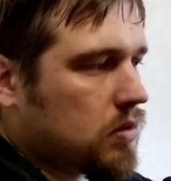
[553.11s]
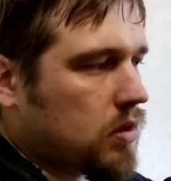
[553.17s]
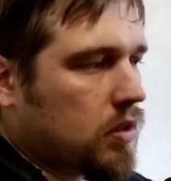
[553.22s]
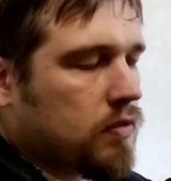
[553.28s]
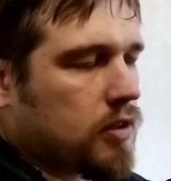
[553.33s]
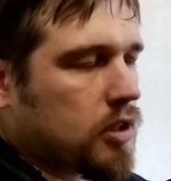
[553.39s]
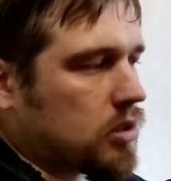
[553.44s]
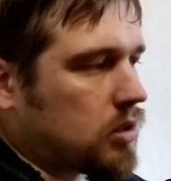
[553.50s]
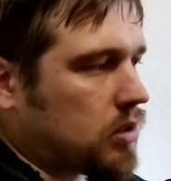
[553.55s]

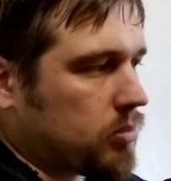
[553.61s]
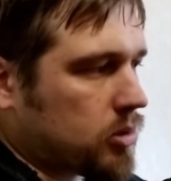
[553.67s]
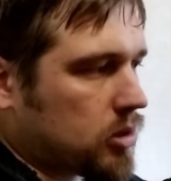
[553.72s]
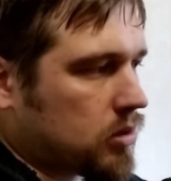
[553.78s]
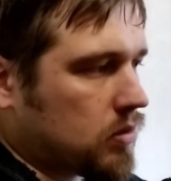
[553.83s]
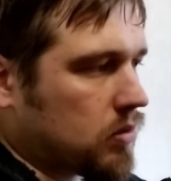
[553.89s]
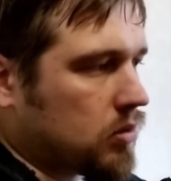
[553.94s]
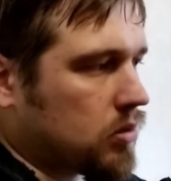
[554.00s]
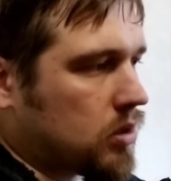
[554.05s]
Неважно, там,
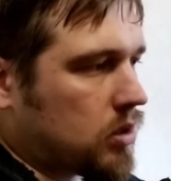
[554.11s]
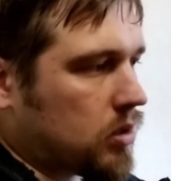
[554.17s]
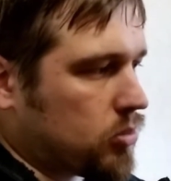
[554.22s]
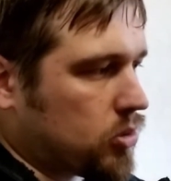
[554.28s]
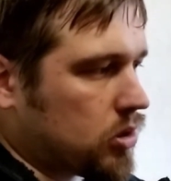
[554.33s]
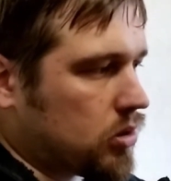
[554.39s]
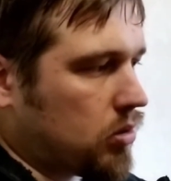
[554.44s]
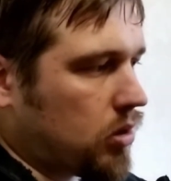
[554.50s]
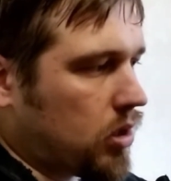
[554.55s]
с года,
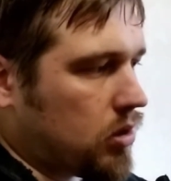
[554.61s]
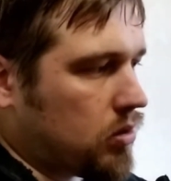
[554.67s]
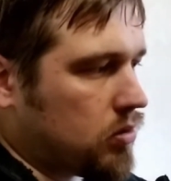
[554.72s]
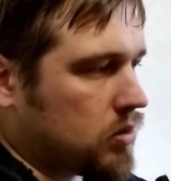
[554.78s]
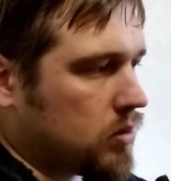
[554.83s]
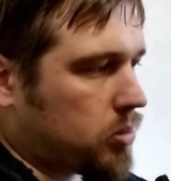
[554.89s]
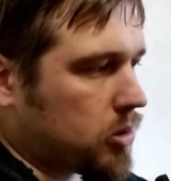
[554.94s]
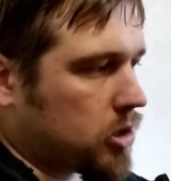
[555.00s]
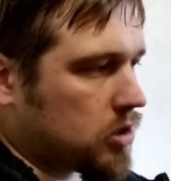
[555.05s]
там уже другие
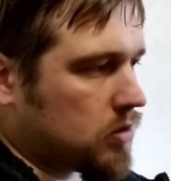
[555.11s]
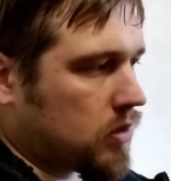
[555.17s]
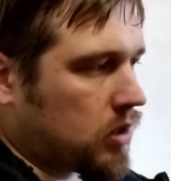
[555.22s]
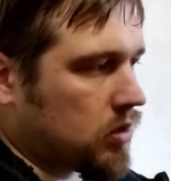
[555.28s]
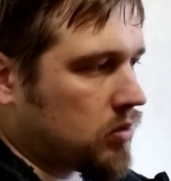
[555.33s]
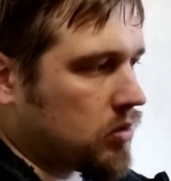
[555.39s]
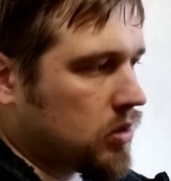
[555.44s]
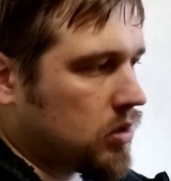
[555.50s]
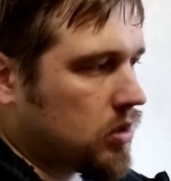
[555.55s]
люди
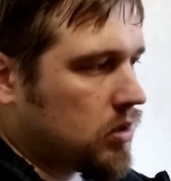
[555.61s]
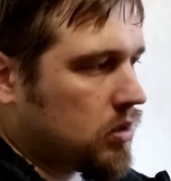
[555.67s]
проживают.